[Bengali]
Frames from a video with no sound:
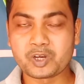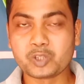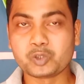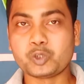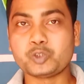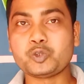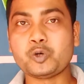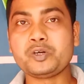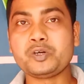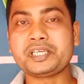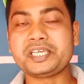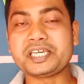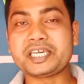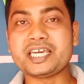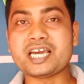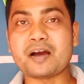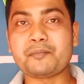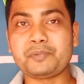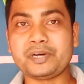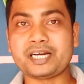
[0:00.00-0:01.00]
তো চলুন কী কী
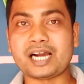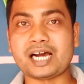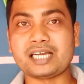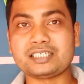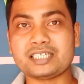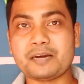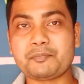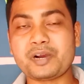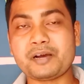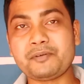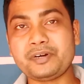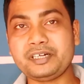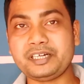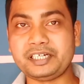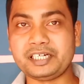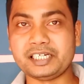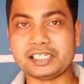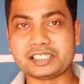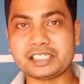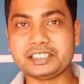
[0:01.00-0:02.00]
আপডেট আছে আমরা এবার
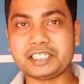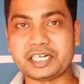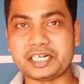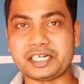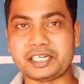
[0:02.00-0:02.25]
ডিটেলসে জেনে